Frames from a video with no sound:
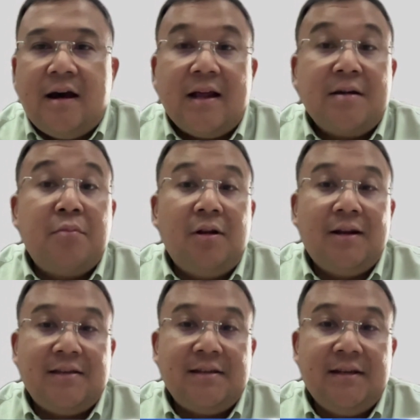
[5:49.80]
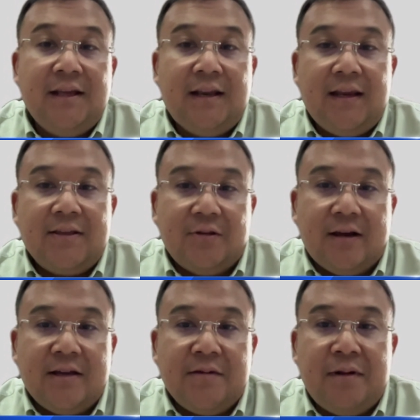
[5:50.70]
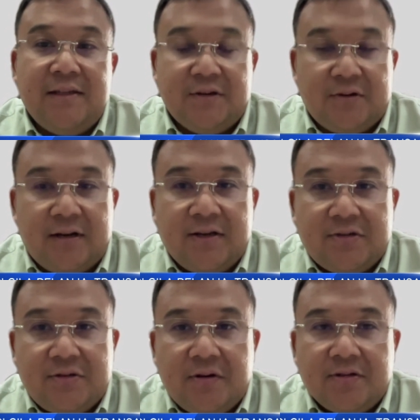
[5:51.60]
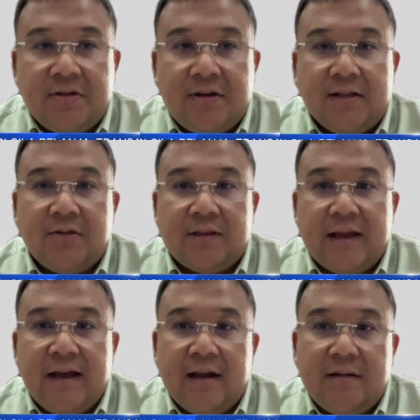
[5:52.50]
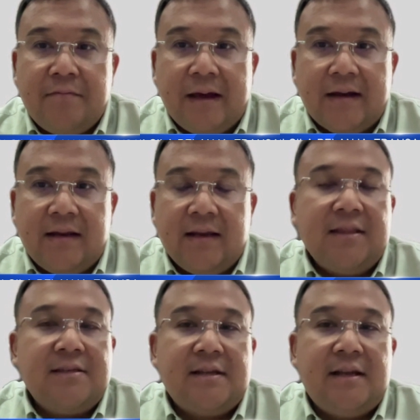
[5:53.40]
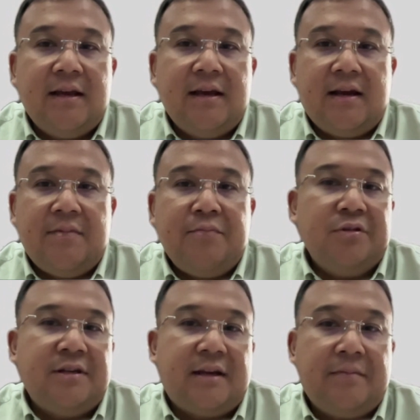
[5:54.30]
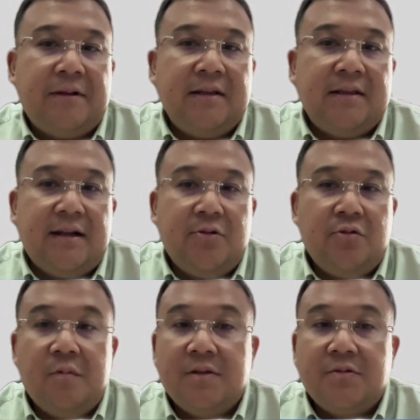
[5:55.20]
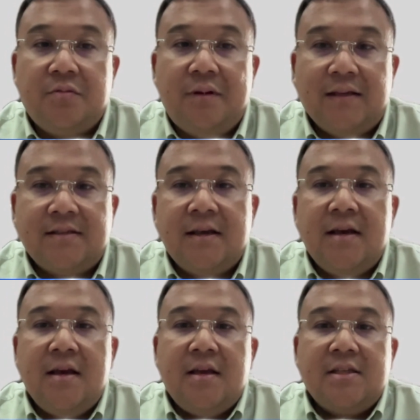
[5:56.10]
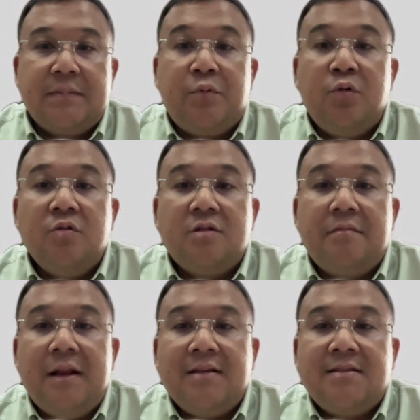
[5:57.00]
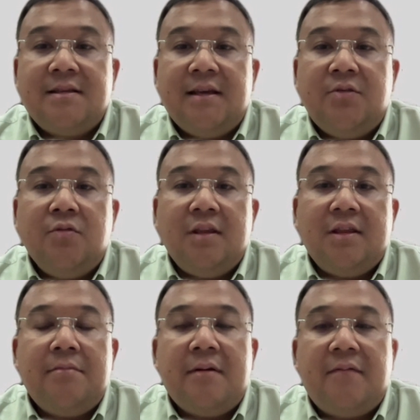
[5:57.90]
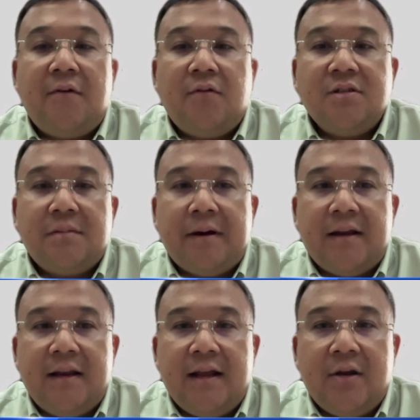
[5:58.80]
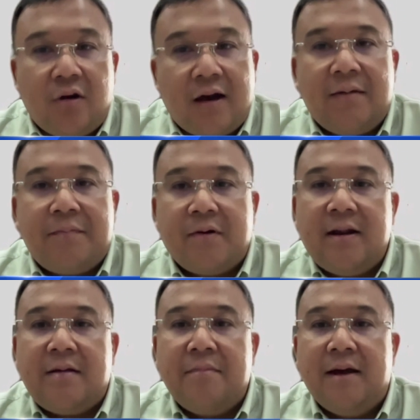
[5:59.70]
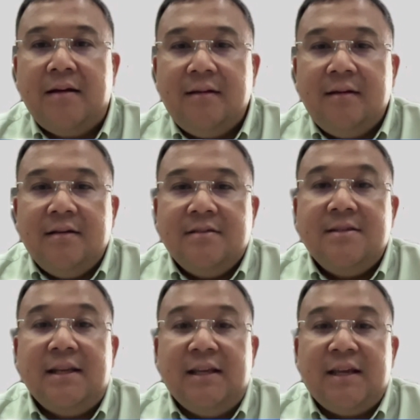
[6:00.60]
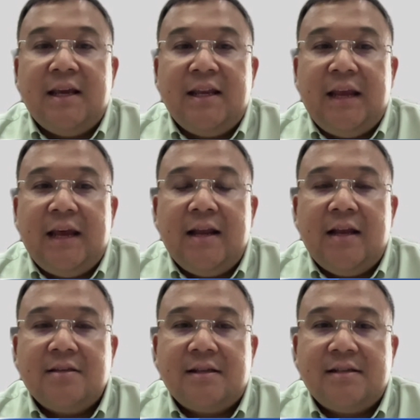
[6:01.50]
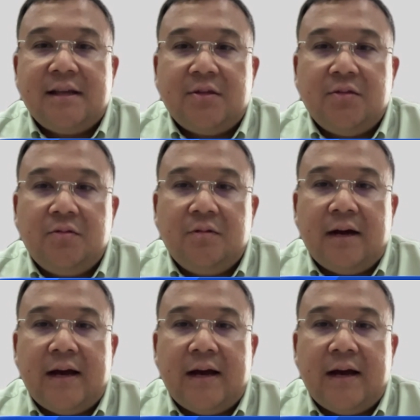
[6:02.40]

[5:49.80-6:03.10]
Harbolnas sendiri atau Hari Belanja Online Nasional atau tanggal kembar yang kita selenggarakan puncaknya pada tanggal 12-12. 10-11-nya itu kita berfokus kepada lokal produk, Mbak Jadinya ini adalah salah satu